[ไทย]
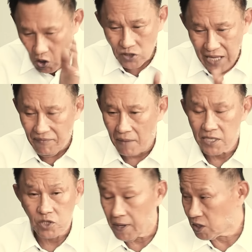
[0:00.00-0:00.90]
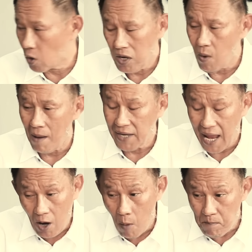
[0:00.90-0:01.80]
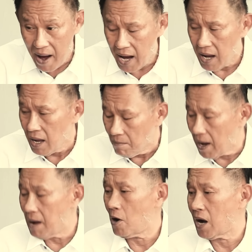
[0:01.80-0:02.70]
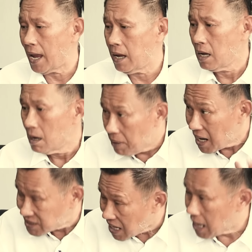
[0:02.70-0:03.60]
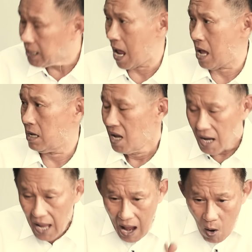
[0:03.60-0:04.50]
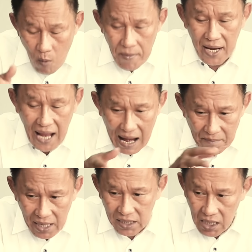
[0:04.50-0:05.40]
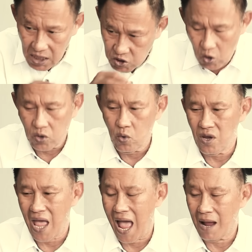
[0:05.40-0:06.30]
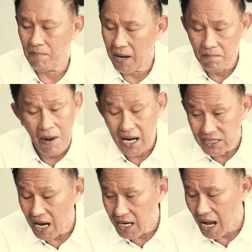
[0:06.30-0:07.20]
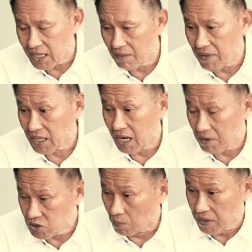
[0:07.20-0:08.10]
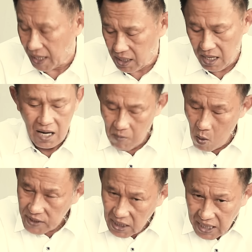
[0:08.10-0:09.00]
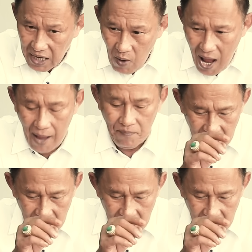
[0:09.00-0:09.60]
สองพันสามร้อยสามสิบเอ็ด สมเด็จโตเนี่ยว่าไม่ได้เขาเป๊ะเป๊ะเพราะอะไรพระราชาคณะเขามีการบันทึกจดทุกอย่างเป็นพระราชคณะตำแหน่งท่านเป็นสมเด็จระบุไว้ชัดเจนว่า